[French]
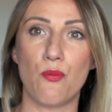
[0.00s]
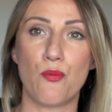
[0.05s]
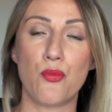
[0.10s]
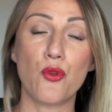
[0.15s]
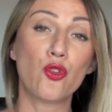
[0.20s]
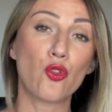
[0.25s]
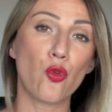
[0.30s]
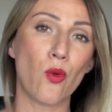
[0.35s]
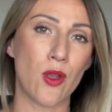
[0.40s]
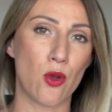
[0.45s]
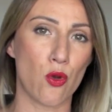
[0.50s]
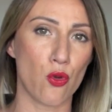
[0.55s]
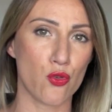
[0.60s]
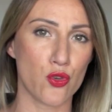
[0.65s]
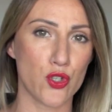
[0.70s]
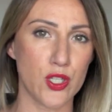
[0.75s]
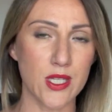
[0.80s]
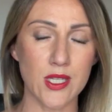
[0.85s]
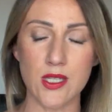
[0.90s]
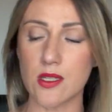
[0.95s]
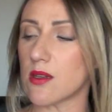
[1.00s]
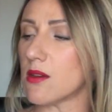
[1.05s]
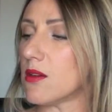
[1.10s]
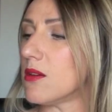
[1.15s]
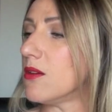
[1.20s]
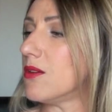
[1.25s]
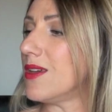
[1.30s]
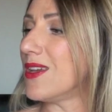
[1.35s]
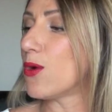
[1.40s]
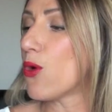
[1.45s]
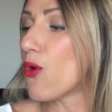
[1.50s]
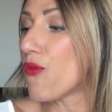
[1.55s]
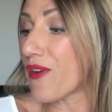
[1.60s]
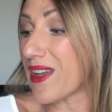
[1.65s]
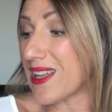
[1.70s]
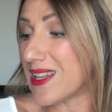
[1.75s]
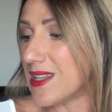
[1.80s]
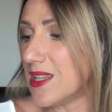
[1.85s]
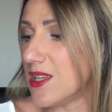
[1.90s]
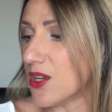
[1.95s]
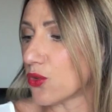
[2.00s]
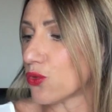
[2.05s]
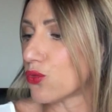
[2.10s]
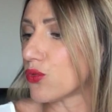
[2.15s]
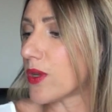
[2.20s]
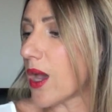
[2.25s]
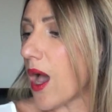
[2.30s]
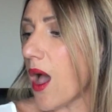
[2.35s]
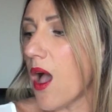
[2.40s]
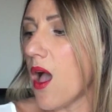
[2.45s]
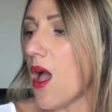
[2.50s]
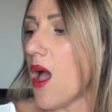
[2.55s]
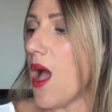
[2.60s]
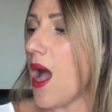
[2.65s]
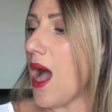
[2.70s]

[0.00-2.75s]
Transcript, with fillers: plutôt écologique, éco-friendly en tout cas